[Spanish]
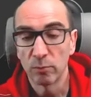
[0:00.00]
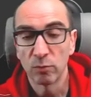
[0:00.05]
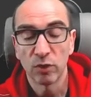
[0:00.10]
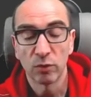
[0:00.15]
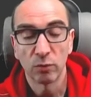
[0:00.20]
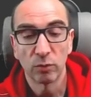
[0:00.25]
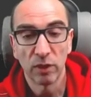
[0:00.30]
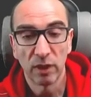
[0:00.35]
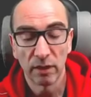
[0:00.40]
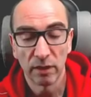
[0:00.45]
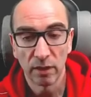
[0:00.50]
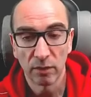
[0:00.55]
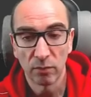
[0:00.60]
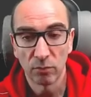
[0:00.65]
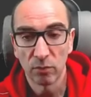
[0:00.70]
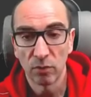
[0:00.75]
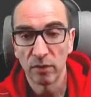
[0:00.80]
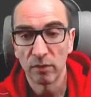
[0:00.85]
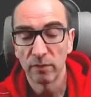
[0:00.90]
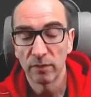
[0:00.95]
a utilizar
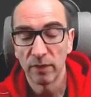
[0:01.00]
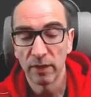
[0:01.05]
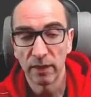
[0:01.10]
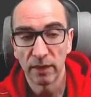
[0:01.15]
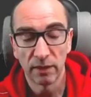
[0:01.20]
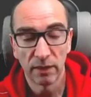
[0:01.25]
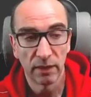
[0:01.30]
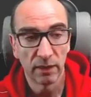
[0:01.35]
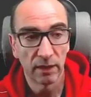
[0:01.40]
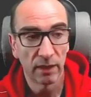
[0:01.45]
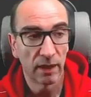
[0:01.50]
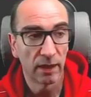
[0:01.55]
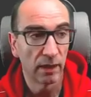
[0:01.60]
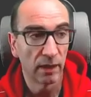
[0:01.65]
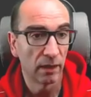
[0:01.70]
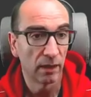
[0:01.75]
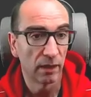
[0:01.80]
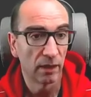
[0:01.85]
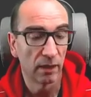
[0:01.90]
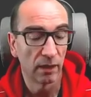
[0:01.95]
uno diferente
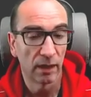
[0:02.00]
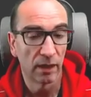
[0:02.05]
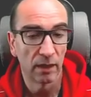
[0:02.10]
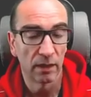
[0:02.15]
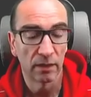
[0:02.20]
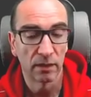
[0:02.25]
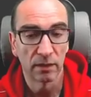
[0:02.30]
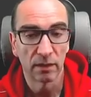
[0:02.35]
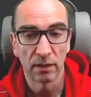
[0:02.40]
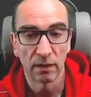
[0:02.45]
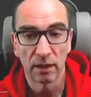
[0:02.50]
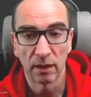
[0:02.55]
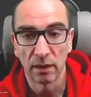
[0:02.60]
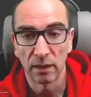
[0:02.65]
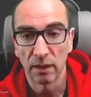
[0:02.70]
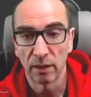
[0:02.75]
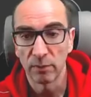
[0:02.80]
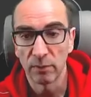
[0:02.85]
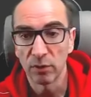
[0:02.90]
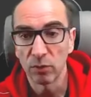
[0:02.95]
al,
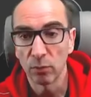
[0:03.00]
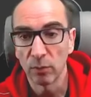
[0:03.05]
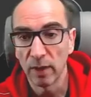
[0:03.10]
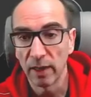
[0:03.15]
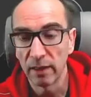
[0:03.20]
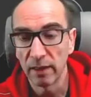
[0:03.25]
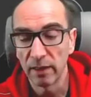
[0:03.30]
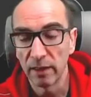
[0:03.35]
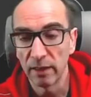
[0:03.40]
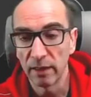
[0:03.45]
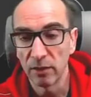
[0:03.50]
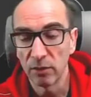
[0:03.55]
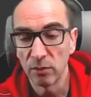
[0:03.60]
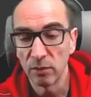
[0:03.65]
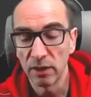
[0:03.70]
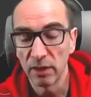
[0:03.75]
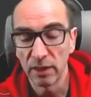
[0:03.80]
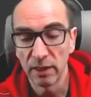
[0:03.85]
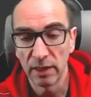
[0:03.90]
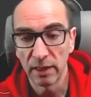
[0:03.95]
habitual de
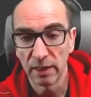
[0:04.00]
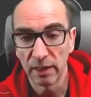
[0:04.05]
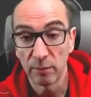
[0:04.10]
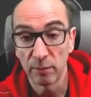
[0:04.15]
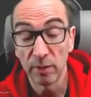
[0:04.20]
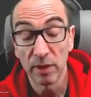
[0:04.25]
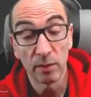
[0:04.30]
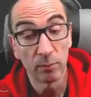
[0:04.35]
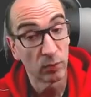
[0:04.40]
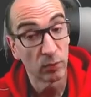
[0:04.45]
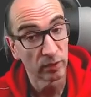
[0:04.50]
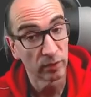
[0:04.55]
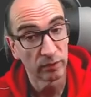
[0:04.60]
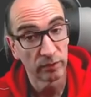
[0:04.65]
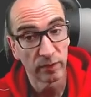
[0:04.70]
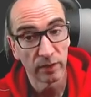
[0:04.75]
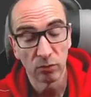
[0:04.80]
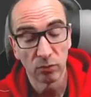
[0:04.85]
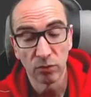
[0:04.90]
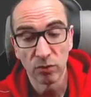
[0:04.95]
Unity, al que viene por
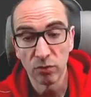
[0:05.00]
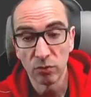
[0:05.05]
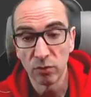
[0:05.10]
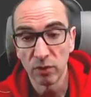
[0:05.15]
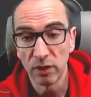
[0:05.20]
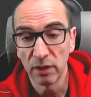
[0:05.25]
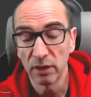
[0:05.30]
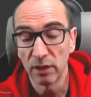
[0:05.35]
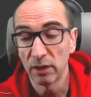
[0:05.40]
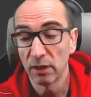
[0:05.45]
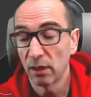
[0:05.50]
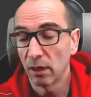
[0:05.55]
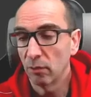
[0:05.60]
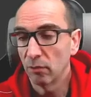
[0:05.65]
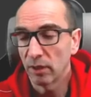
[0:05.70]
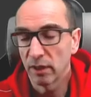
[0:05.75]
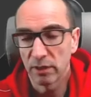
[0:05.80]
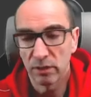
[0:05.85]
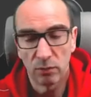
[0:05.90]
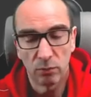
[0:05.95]
defecto en Unity,
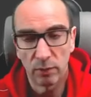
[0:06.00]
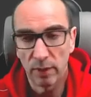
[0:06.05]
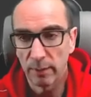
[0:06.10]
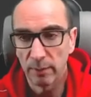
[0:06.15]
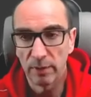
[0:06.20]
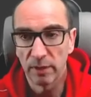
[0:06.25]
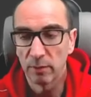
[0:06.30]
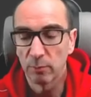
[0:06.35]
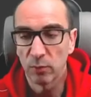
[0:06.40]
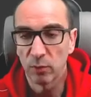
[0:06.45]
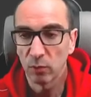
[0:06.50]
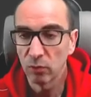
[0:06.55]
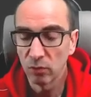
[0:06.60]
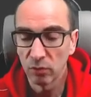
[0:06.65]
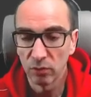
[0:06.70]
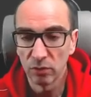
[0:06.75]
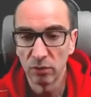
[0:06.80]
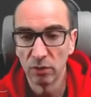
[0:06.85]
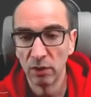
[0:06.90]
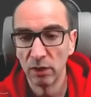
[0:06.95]
aunque seguramente
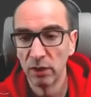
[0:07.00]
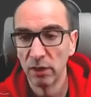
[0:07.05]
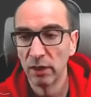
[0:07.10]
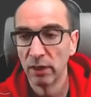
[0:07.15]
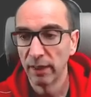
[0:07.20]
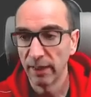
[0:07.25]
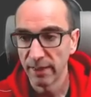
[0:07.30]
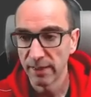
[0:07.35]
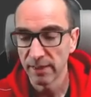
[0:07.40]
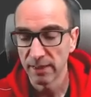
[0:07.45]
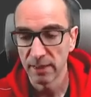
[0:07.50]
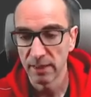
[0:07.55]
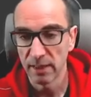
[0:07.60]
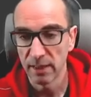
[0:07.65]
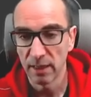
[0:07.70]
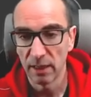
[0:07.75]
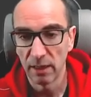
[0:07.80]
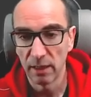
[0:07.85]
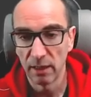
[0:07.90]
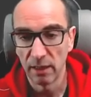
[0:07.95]
pronto este
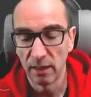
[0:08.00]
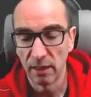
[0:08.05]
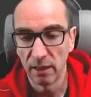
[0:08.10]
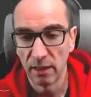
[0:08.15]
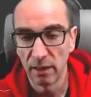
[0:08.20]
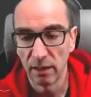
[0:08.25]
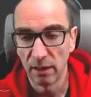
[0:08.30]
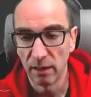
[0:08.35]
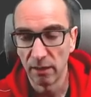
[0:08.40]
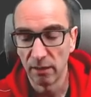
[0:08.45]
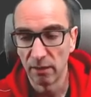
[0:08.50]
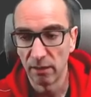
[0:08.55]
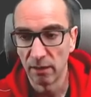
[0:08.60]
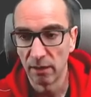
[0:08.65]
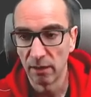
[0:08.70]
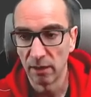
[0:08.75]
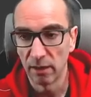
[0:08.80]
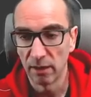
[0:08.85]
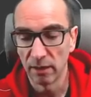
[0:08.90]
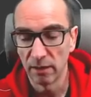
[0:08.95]
será el,
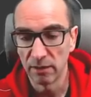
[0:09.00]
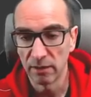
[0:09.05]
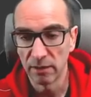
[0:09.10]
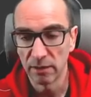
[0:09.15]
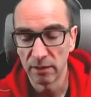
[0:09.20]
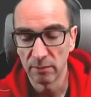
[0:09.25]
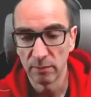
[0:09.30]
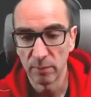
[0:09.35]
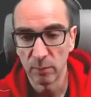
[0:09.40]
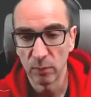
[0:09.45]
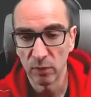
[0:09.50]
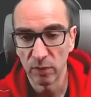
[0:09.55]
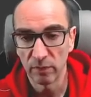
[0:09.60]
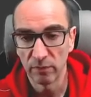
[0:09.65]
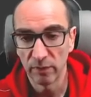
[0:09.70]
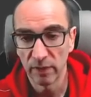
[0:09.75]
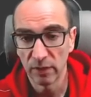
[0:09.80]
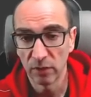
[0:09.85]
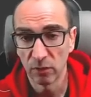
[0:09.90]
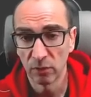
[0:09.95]
el sistema por
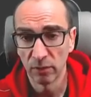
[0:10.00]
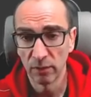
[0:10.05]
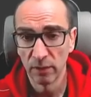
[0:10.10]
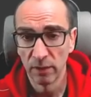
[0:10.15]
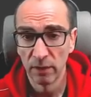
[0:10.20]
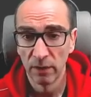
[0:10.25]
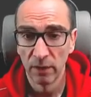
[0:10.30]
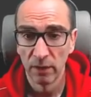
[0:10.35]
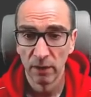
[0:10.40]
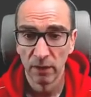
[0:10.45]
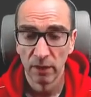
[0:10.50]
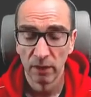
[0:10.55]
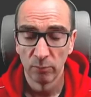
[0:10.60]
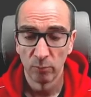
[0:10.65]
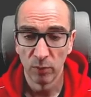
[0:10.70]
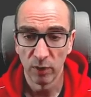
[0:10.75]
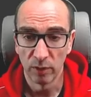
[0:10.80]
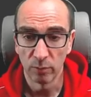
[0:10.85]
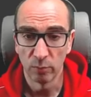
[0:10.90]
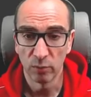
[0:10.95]
defecto.
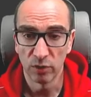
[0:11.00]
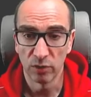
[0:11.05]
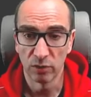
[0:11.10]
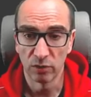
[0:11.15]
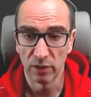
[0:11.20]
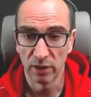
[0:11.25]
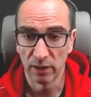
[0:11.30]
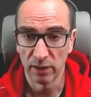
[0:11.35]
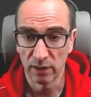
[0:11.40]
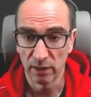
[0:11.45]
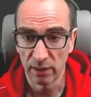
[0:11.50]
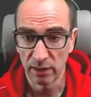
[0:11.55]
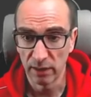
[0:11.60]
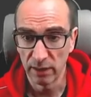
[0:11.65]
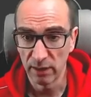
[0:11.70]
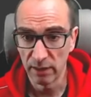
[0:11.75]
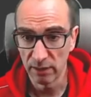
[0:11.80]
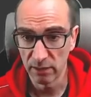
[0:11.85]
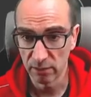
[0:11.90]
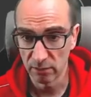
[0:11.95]
Bueno, pues lo que
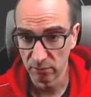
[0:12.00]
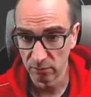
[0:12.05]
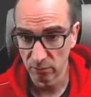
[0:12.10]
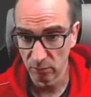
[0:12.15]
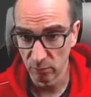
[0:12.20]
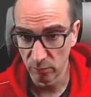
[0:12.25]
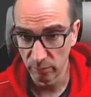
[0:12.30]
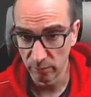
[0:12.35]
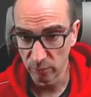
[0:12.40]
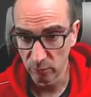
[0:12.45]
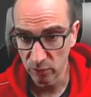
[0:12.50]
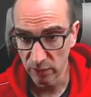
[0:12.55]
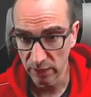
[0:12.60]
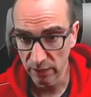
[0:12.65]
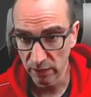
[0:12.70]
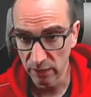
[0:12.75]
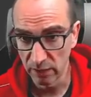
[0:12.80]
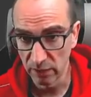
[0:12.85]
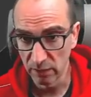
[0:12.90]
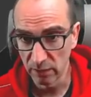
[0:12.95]
requiere es, como vemos
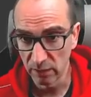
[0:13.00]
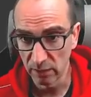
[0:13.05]
aquí,